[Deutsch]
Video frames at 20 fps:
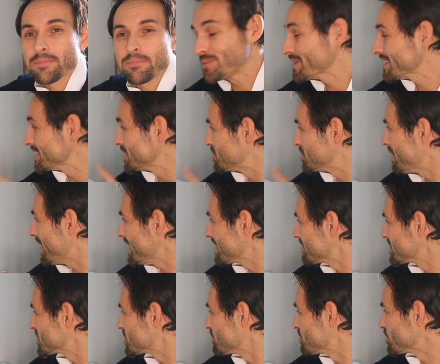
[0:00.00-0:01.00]
Ich bin
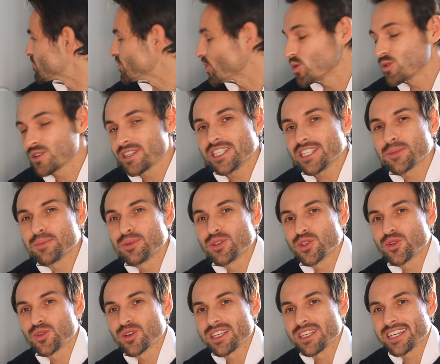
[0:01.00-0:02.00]
gespannt, was Monroe
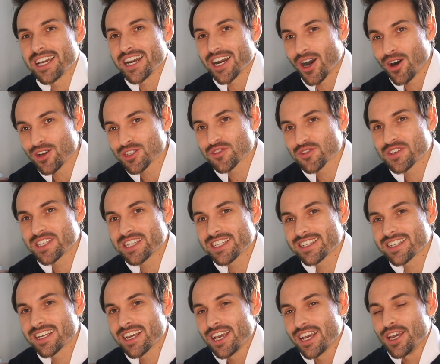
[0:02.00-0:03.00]
diesbezüglich
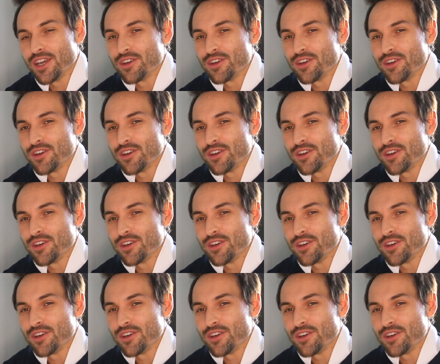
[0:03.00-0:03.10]
herausfindet,